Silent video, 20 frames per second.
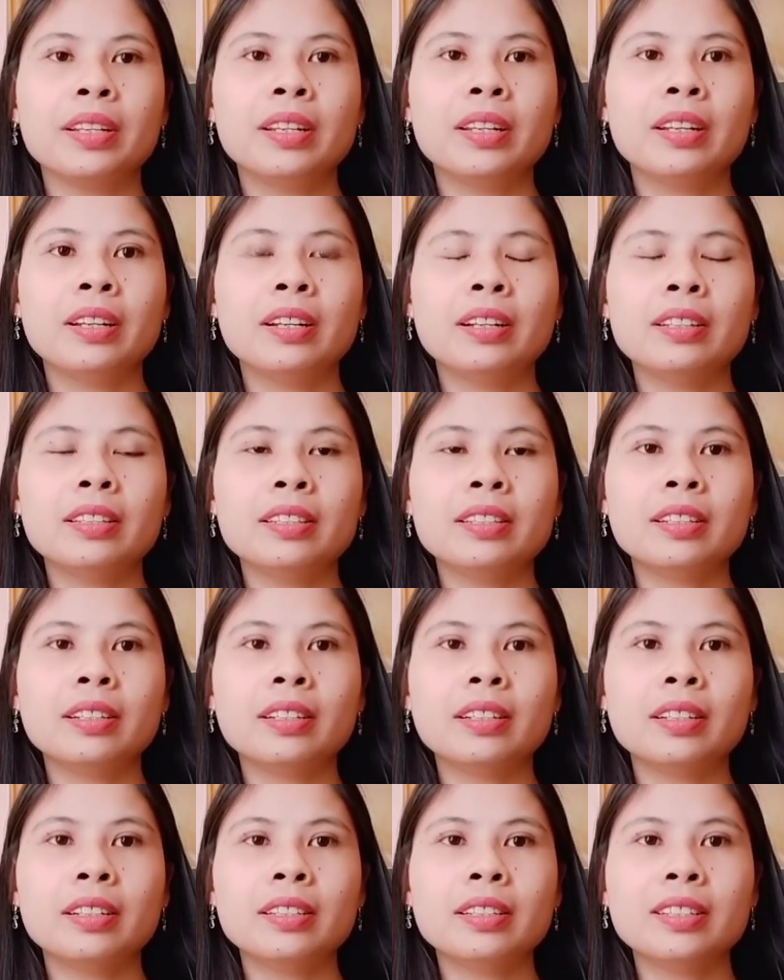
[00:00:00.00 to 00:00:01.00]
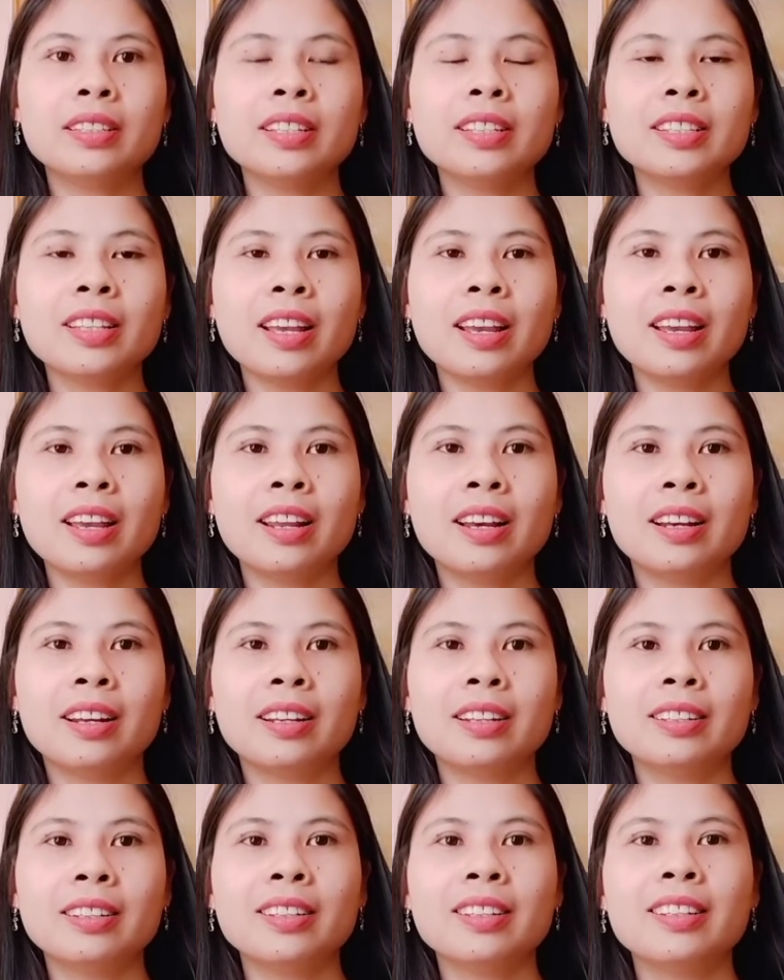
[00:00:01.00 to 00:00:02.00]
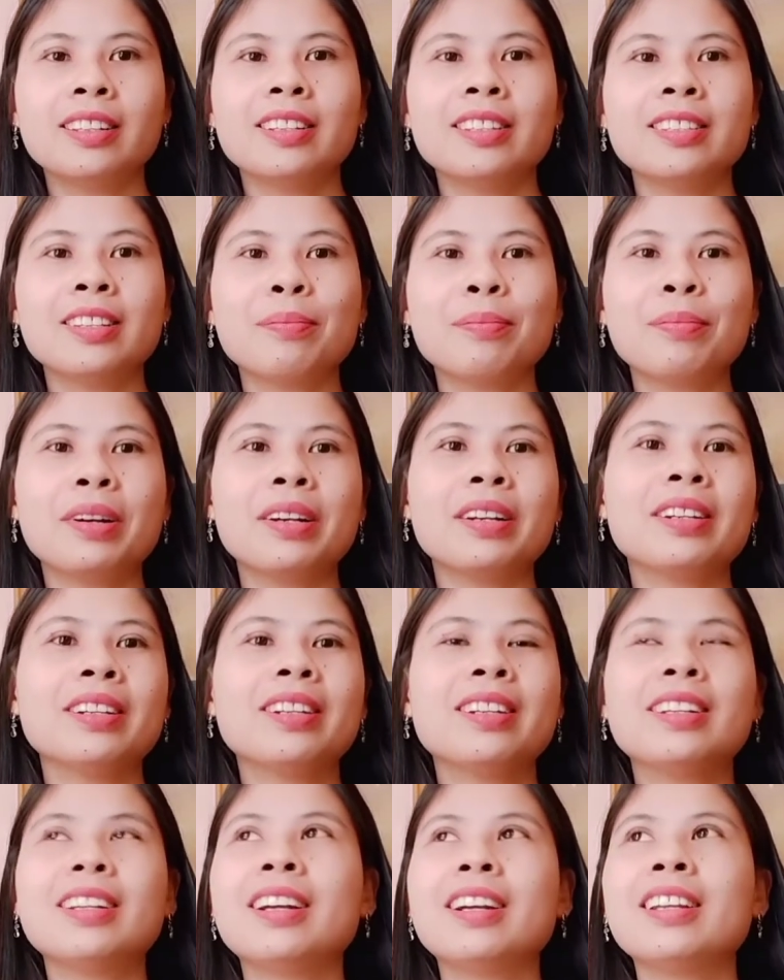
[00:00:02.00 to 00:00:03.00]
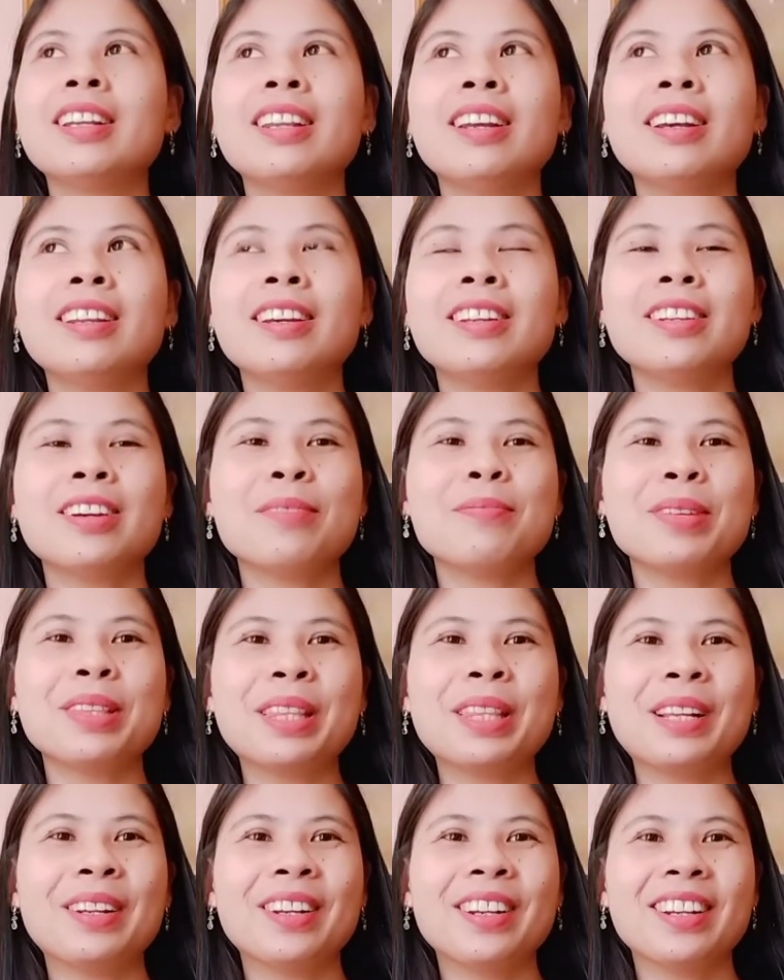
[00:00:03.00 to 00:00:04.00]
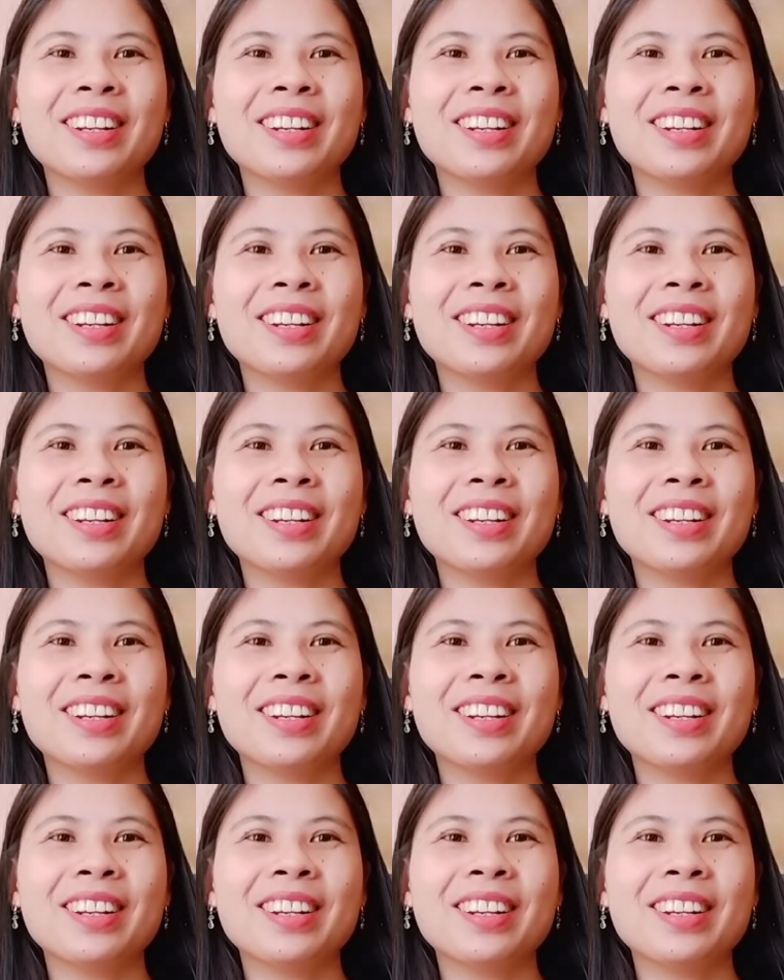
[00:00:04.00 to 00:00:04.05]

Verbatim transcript: At saka si Sis Ella sa pagkakilala namin talaga